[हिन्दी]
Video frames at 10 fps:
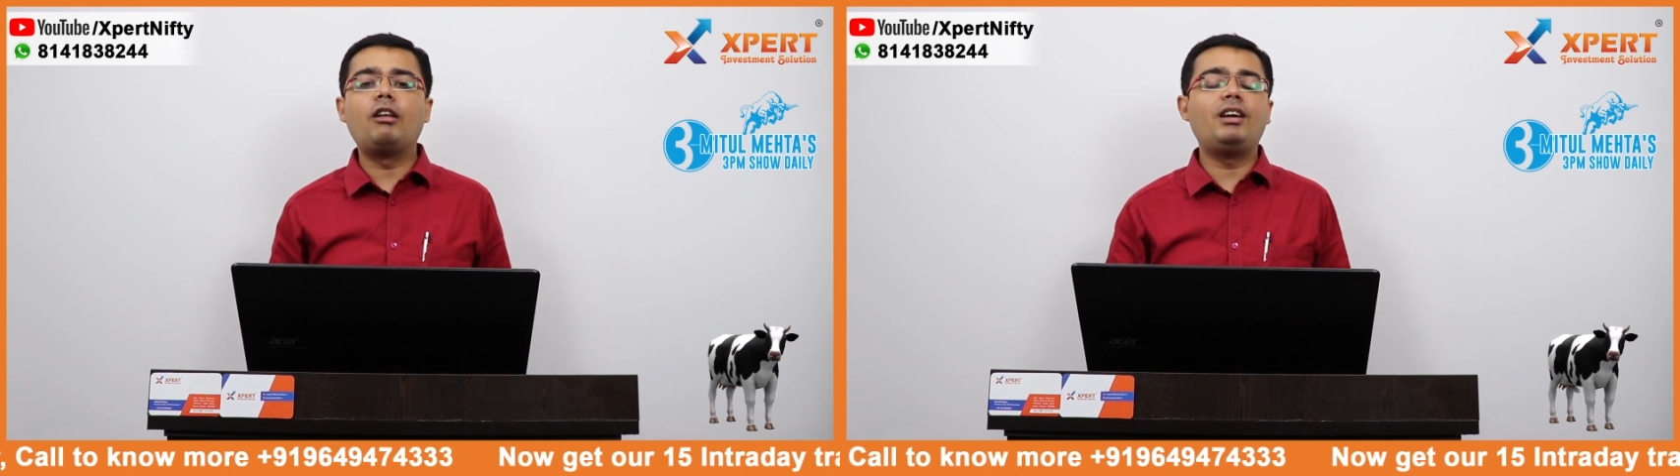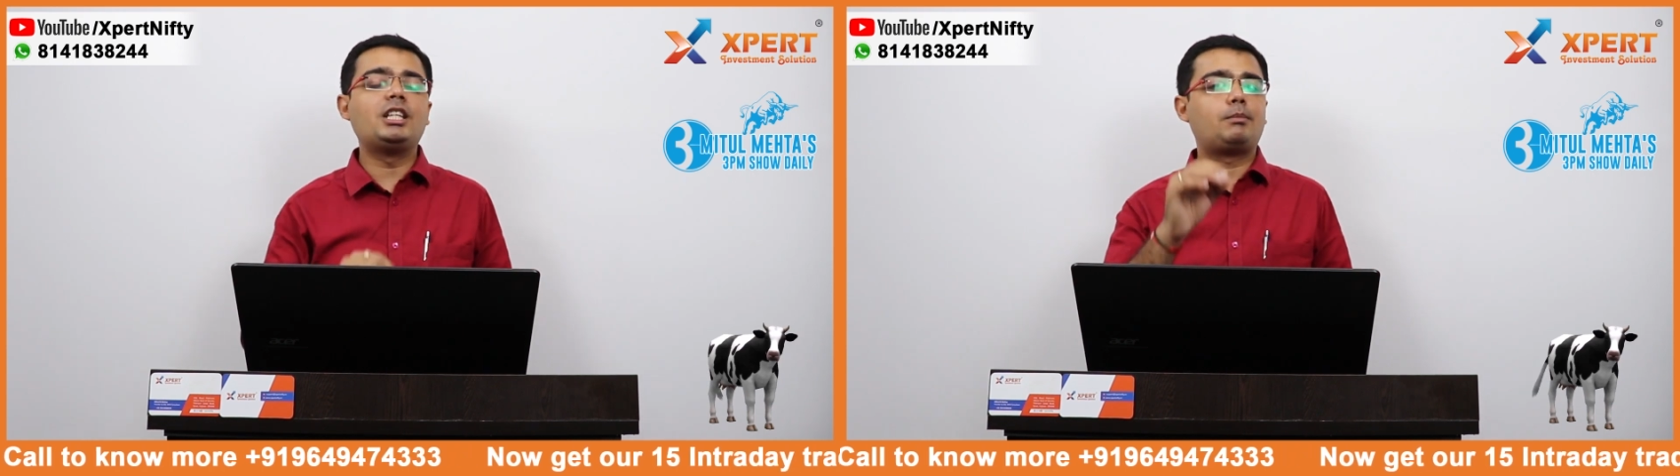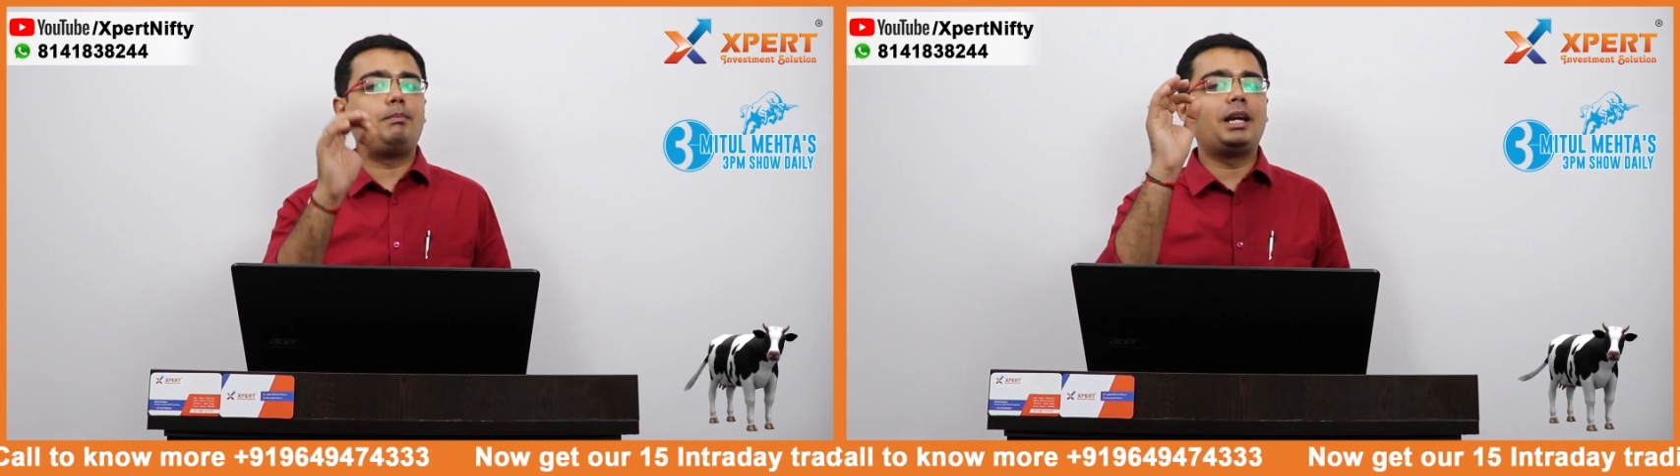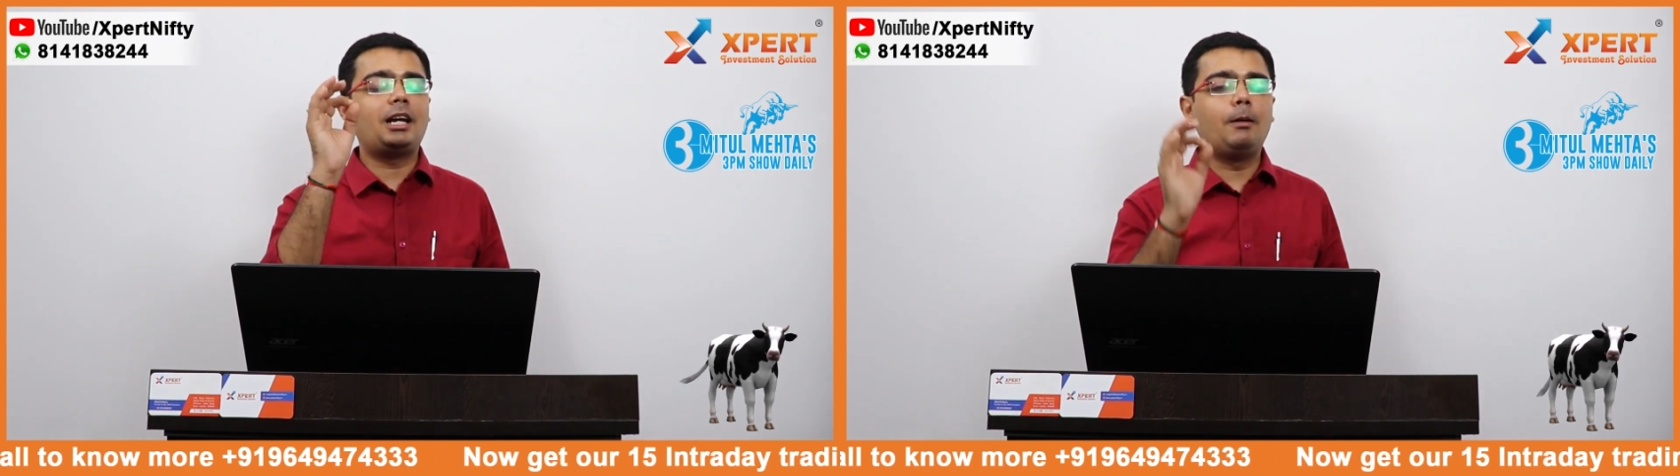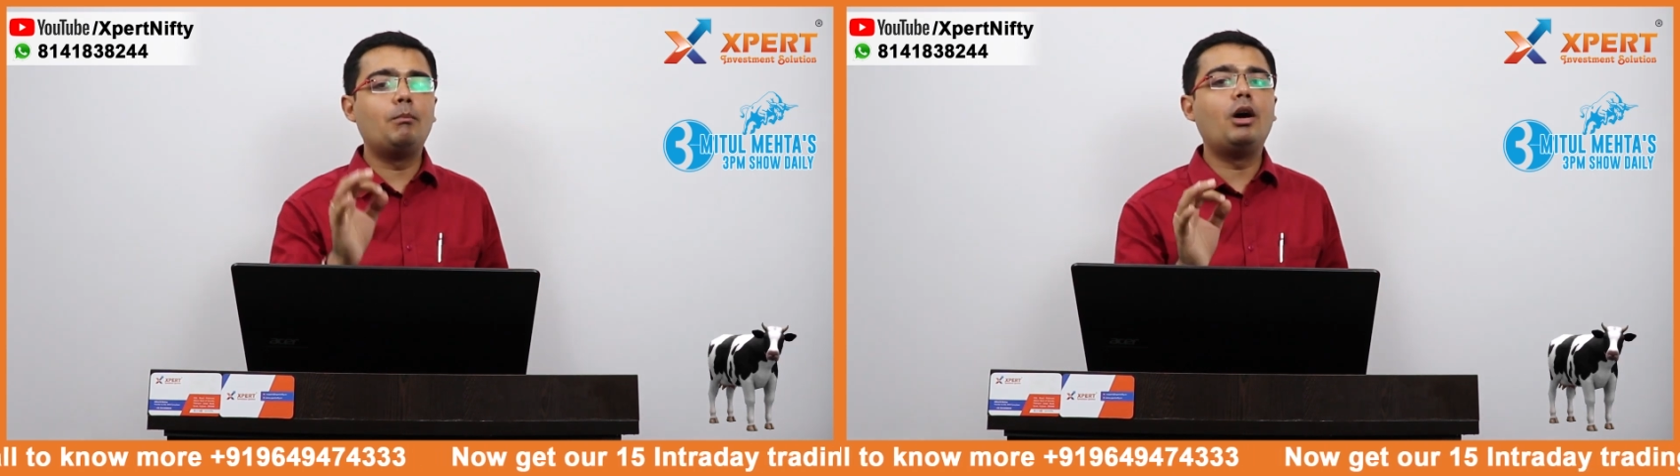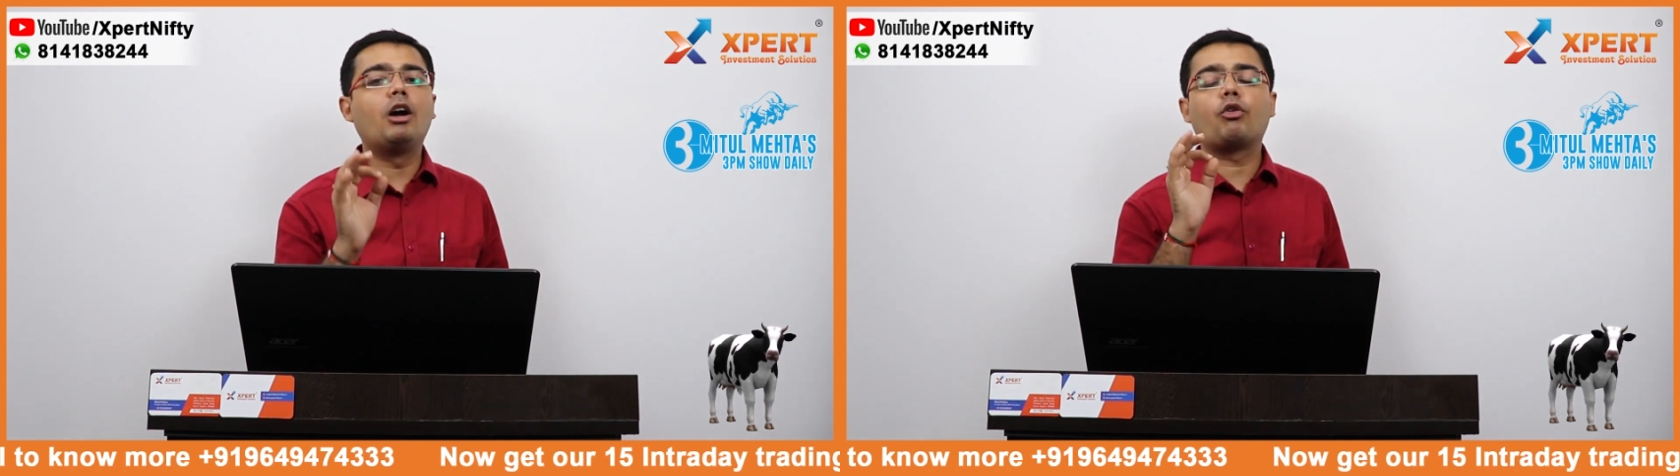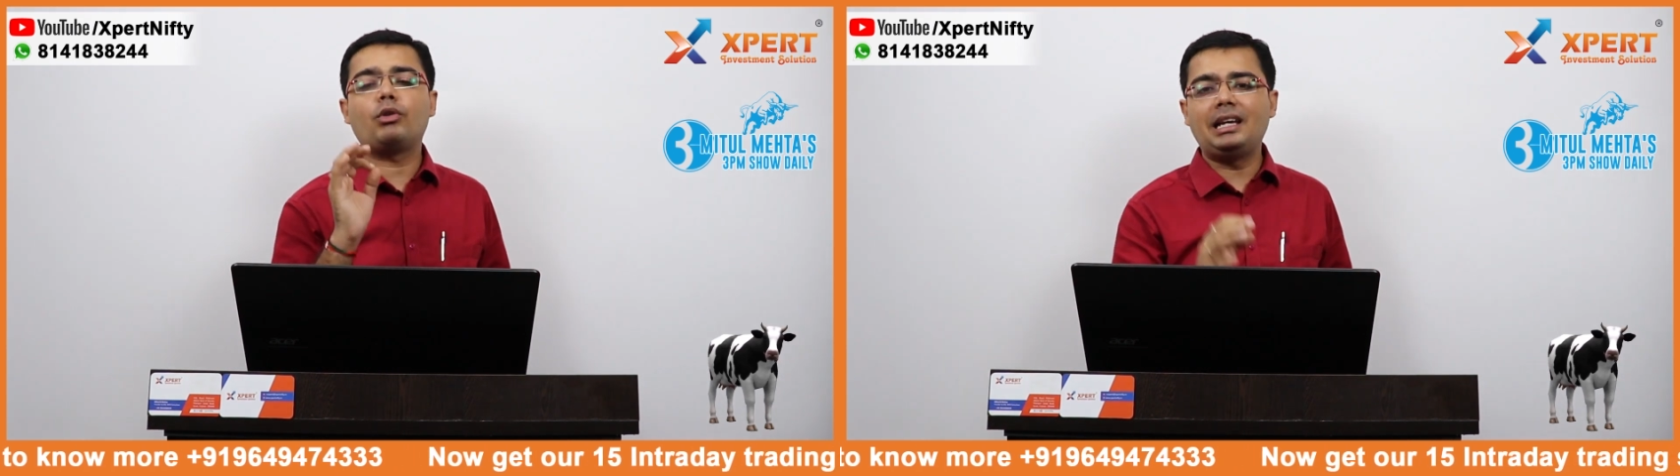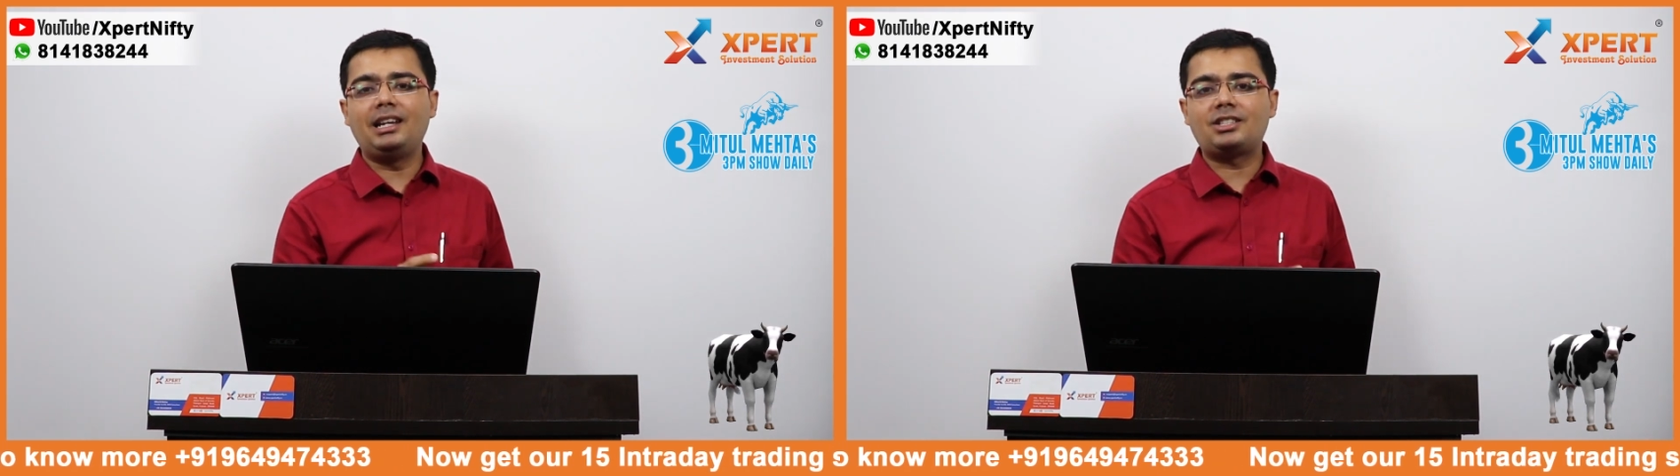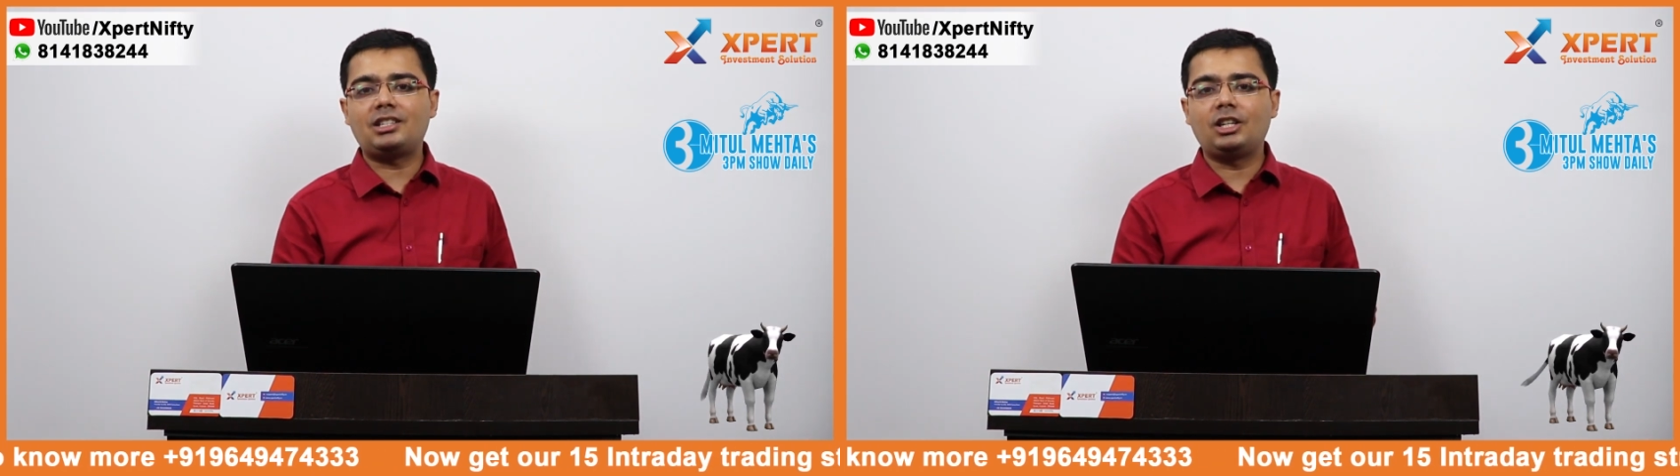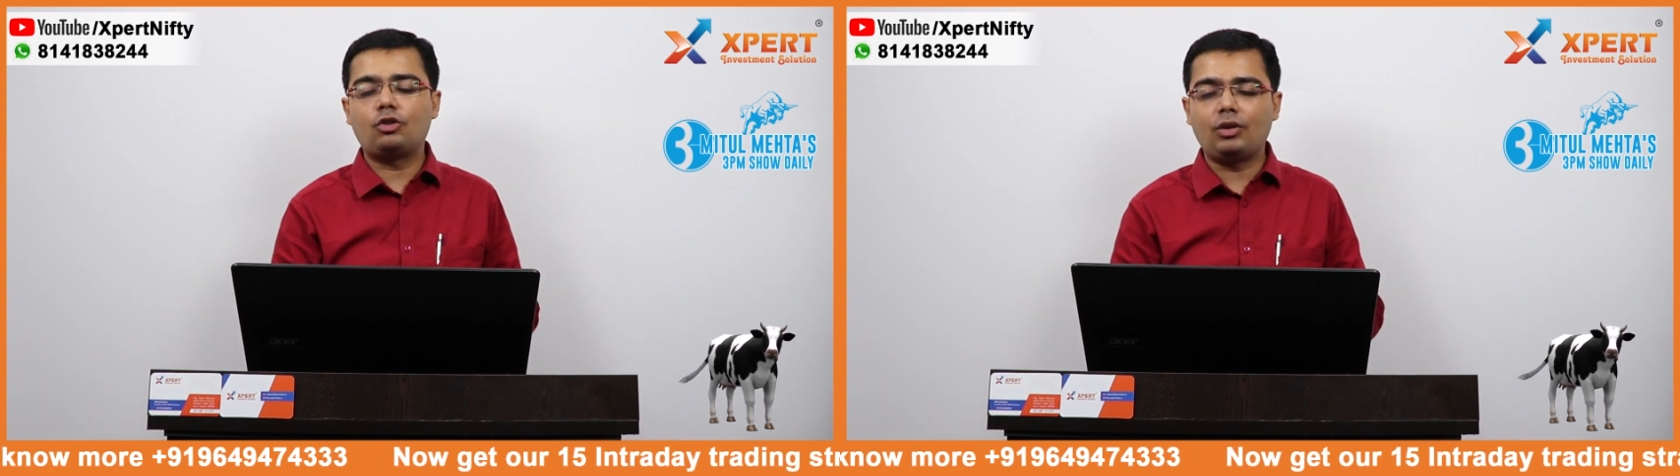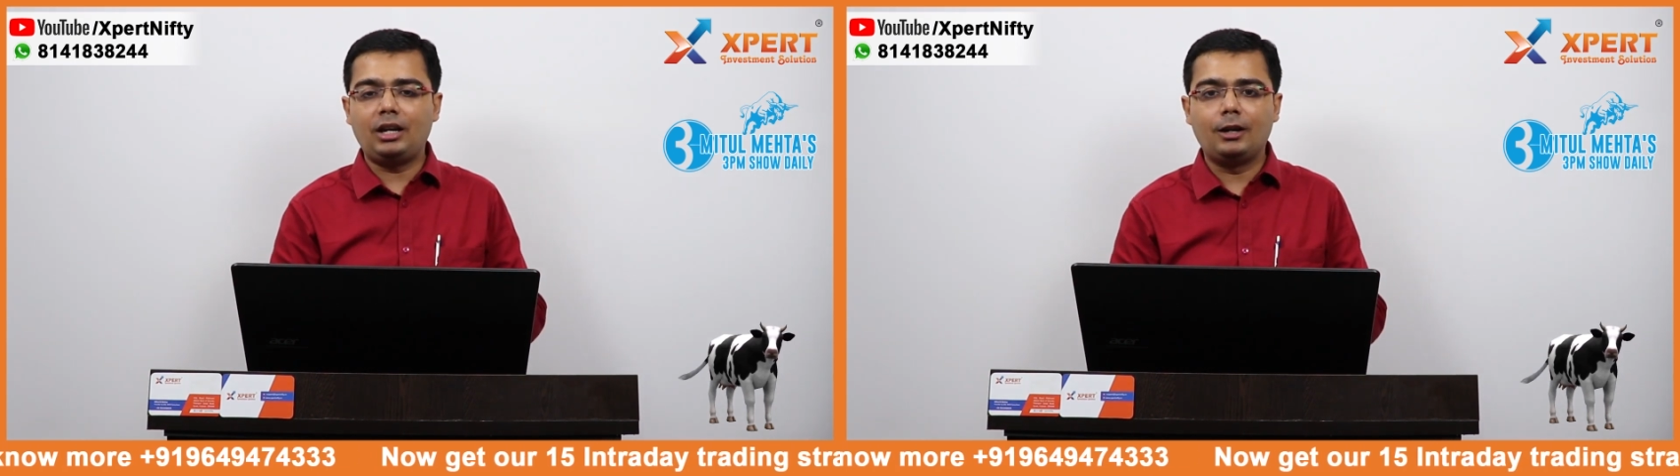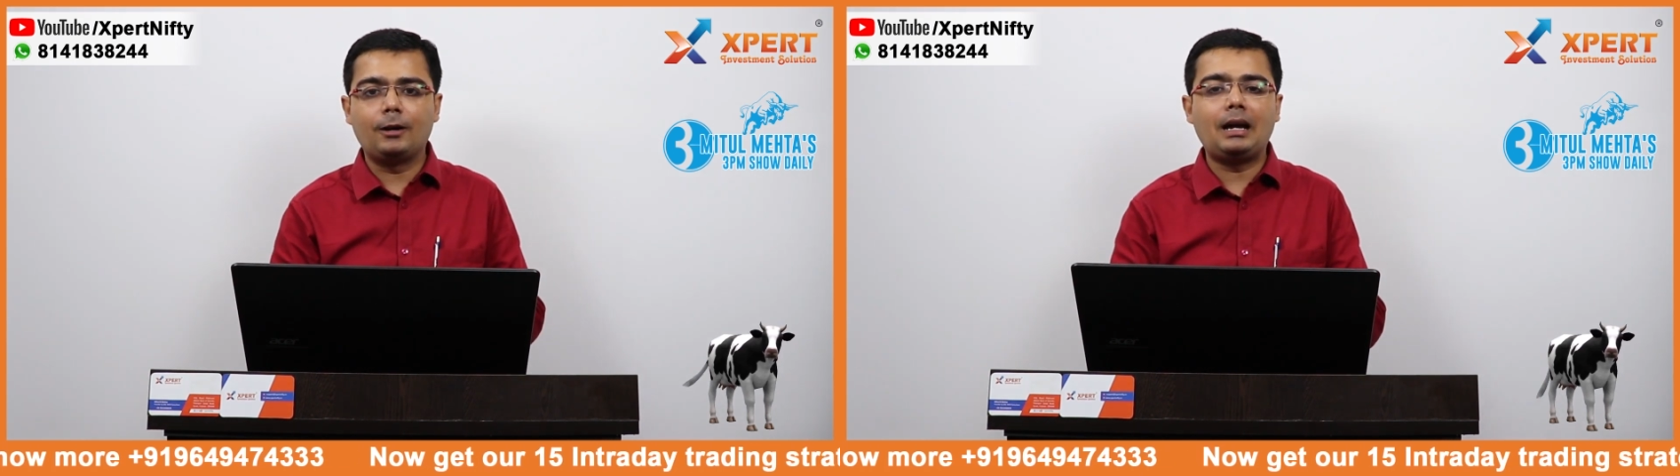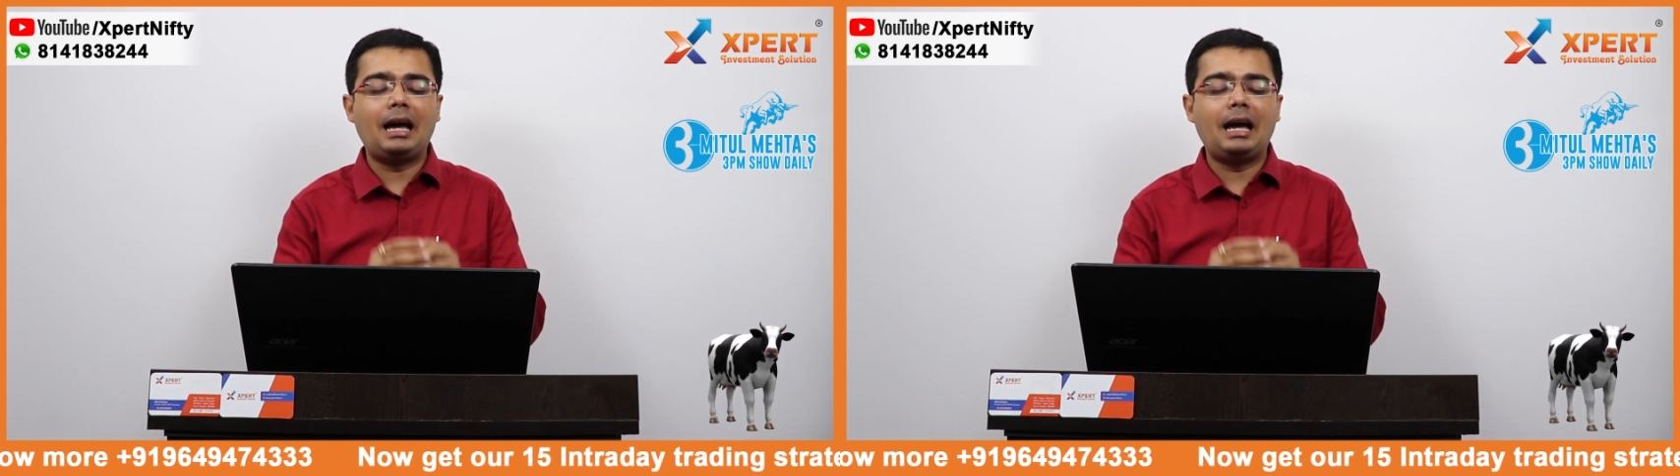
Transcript: ऑलवेज बिकम अ रियलिस्टिक ट्रेडर